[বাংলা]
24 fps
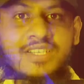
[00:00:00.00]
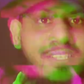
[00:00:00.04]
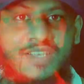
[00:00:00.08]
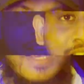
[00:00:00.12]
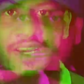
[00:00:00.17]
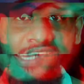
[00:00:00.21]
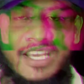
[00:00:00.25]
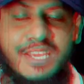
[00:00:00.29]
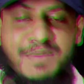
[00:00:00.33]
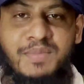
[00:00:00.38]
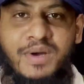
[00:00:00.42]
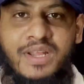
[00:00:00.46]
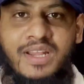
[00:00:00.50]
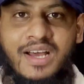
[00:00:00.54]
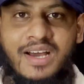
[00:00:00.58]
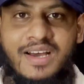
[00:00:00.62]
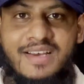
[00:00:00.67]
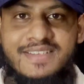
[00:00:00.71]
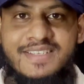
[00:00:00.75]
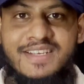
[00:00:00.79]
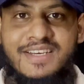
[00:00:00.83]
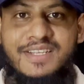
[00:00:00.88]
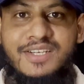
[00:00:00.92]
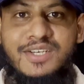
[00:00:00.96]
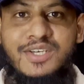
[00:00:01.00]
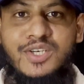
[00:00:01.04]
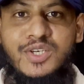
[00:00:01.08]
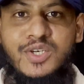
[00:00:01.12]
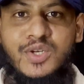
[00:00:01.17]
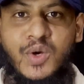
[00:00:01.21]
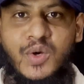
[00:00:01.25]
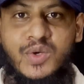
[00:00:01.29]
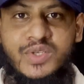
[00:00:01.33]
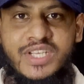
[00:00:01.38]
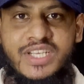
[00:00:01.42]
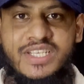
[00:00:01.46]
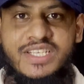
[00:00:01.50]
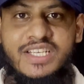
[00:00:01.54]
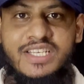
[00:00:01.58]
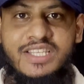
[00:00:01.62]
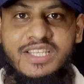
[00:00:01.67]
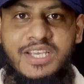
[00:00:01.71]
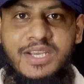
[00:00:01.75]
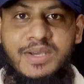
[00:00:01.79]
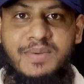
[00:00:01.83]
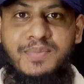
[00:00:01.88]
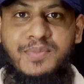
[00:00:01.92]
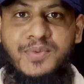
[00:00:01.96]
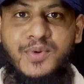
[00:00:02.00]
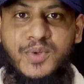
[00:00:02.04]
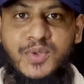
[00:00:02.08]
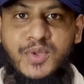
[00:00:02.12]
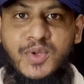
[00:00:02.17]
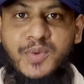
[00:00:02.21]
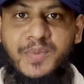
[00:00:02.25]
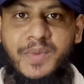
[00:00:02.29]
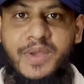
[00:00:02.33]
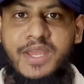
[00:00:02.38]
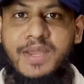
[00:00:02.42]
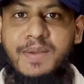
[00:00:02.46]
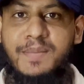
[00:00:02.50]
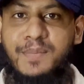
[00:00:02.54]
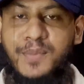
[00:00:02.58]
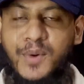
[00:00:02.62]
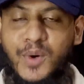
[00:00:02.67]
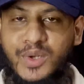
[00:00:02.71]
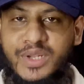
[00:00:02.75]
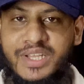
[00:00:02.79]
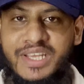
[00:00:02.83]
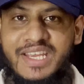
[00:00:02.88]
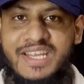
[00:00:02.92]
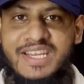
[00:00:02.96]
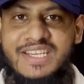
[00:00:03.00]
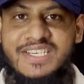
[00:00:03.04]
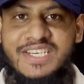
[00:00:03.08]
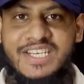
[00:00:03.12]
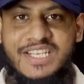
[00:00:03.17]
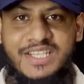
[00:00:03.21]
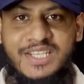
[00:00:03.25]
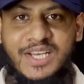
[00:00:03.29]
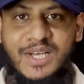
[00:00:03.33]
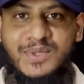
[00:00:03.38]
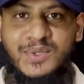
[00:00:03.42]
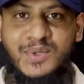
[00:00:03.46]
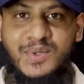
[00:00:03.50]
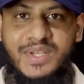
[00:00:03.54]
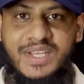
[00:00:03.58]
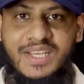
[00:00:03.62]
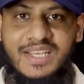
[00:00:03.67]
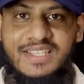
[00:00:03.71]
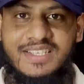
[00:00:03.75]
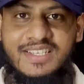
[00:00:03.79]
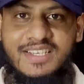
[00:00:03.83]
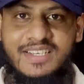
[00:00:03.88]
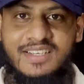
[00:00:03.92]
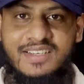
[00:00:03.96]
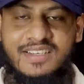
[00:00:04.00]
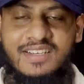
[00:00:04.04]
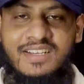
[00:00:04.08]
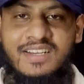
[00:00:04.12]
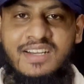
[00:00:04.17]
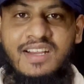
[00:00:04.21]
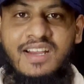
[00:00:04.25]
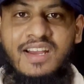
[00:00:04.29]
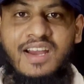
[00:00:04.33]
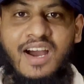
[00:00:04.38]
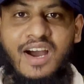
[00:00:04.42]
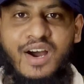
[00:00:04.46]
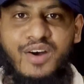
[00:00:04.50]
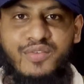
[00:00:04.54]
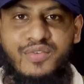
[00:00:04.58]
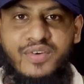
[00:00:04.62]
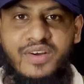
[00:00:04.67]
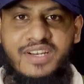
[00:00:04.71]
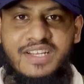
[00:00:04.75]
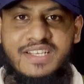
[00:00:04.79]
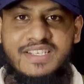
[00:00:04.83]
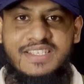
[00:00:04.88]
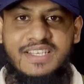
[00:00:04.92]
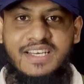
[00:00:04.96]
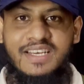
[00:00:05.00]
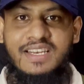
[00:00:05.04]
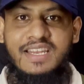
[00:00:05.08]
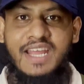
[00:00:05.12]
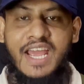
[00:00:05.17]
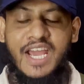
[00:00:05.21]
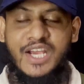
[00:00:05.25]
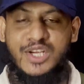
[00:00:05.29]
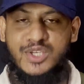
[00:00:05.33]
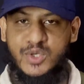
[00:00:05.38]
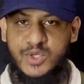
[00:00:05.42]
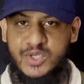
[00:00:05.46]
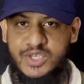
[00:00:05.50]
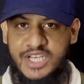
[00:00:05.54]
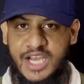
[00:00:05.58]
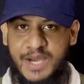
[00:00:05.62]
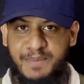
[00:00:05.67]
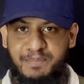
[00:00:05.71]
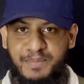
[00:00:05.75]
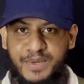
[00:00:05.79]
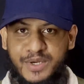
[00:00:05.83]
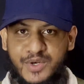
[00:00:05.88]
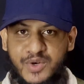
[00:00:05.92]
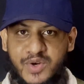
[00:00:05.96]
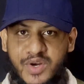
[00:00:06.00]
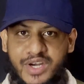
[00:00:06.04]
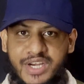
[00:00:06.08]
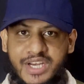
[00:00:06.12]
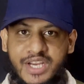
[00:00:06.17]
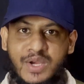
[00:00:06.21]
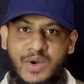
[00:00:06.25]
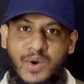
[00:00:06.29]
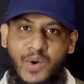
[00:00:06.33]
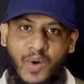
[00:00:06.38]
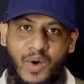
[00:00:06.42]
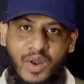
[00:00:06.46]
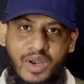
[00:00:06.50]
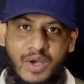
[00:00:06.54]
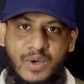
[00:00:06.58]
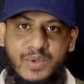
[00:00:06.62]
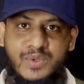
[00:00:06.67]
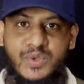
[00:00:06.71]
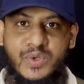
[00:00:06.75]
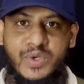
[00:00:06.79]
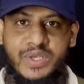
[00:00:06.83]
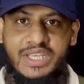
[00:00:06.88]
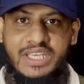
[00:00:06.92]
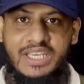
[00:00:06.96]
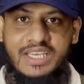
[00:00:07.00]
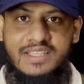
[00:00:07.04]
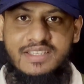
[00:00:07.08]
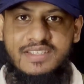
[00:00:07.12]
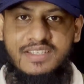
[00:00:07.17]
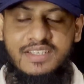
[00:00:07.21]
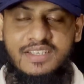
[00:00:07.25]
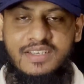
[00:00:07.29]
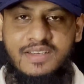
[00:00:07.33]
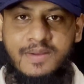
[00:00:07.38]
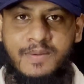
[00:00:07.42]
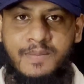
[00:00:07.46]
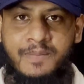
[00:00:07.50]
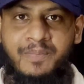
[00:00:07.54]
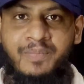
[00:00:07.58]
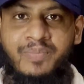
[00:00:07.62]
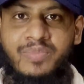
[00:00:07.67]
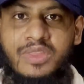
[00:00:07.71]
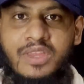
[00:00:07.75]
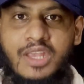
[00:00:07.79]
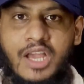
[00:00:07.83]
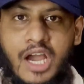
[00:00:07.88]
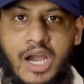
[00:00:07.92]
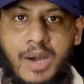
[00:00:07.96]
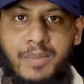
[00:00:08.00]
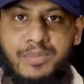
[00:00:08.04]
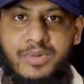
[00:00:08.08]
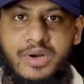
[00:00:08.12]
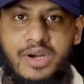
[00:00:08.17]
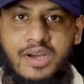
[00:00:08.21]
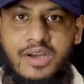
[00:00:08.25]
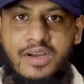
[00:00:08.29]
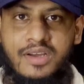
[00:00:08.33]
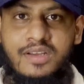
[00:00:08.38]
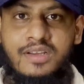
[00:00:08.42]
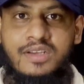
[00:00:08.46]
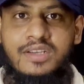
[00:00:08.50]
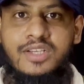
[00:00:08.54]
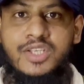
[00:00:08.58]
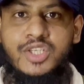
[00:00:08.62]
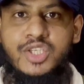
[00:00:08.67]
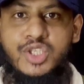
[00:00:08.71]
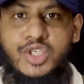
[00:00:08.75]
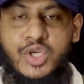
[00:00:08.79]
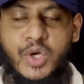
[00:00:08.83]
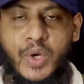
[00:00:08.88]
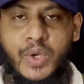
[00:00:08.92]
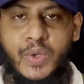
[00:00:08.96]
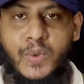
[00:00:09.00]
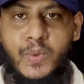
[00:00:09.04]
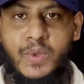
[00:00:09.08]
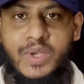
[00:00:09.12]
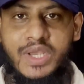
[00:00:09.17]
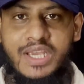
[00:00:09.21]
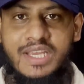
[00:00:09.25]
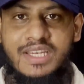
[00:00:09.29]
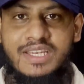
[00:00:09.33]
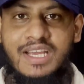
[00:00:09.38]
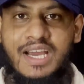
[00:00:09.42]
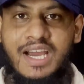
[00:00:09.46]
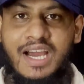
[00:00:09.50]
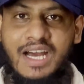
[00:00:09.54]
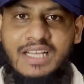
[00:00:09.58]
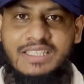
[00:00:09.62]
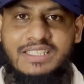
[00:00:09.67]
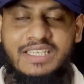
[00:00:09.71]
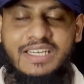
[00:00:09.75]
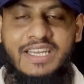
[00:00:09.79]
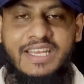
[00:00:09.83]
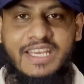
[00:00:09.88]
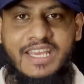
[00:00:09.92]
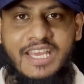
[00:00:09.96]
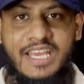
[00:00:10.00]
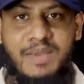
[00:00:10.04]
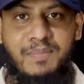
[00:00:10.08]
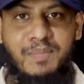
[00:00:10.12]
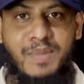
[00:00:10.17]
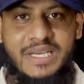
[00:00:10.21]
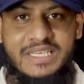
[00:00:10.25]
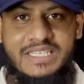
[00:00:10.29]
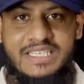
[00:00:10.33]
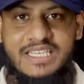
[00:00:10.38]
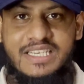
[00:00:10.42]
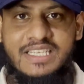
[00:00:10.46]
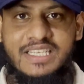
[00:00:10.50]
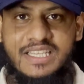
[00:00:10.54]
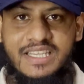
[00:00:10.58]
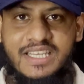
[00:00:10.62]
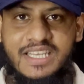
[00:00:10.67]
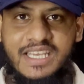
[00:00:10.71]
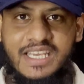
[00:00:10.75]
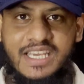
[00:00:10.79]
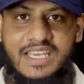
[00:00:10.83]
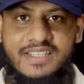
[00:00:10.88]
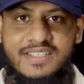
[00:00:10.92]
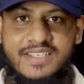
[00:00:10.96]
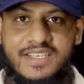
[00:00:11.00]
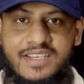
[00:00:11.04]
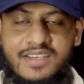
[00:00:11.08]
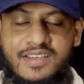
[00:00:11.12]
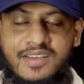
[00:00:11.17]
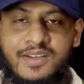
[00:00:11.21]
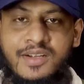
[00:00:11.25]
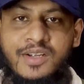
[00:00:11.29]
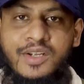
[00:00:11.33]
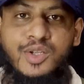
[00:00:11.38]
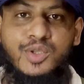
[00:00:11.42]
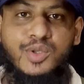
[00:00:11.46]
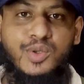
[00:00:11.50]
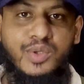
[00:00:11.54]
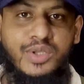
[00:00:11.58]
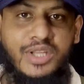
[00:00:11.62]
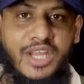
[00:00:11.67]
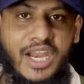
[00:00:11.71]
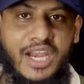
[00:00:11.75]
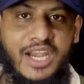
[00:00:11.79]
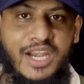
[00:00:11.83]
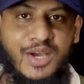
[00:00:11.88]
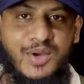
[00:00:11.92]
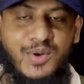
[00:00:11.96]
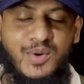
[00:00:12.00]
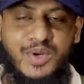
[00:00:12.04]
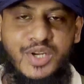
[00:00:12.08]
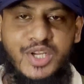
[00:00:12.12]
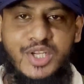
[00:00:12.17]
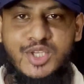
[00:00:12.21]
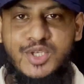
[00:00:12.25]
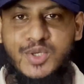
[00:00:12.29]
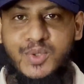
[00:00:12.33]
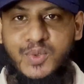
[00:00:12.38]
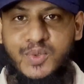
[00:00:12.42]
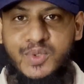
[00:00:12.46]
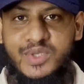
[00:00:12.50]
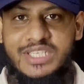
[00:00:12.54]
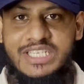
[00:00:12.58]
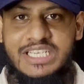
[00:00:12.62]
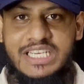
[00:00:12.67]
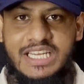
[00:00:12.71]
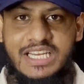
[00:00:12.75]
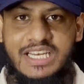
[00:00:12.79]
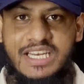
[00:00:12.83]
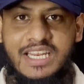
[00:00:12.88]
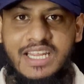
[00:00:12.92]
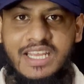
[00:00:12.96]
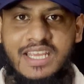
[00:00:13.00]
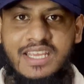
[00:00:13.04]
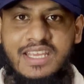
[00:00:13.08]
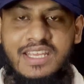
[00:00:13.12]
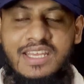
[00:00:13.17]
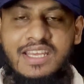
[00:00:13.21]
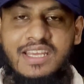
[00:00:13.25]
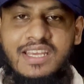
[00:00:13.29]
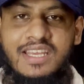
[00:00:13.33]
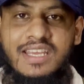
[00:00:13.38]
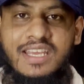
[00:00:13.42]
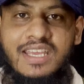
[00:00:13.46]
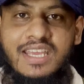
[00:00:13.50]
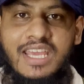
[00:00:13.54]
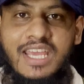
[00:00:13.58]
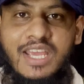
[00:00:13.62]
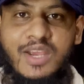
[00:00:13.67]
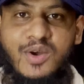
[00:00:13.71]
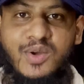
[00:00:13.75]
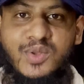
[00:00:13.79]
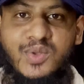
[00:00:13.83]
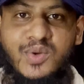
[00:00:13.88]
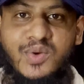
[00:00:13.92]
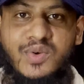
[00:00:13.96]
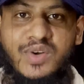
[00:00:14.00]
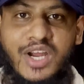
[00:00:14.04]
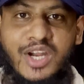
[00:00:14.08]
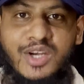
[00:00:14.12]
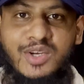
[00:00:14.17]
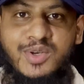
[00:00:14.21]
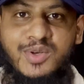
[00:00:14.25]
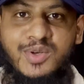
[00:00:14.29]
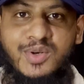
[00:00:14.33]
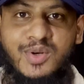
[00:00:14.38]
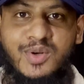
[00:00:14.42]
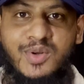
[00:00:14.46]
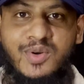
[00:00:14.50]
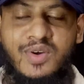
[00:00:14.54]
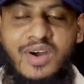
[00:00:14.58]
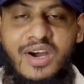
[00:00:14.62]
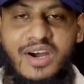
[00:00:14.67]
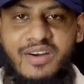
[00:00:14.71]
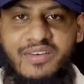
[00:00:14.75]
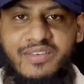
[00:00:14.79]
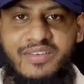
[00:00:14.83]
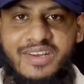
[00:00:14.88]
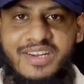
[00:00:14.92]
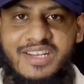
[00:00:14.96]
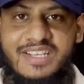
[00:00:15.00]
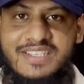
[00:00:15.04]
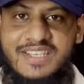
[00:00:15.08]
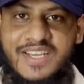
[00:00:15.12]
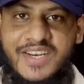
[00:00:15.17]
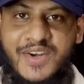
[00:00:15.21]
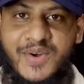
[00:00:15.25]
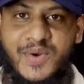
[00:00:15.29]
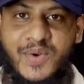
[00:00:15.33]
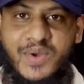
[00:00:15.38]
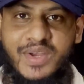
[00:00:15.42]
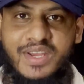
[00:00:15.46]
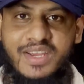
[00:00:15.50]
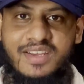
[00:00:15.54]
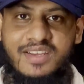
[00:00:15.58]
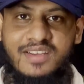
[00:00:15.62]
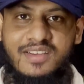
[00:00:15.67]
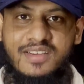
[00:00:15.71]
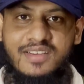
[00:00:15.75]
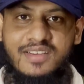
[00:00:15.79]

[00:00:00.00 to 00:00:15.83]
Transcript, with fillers: সাকিব আল হাসান টসে জিতে প্রথমে বোলিংয়ের সিদ্ধান্ত নিয়েছে আফগানিস্তান একশো ছাপ্পান্ন রানে অল আউট হয়ে গিয়েছে আমরা ছয় উইকেট হাতে রেখেই ম্যাচটি জিতে গিয়েছি তো দেরি না করে চলুন জেনে নেই কে কত রান করলো আফগানিস্তানের হয়ে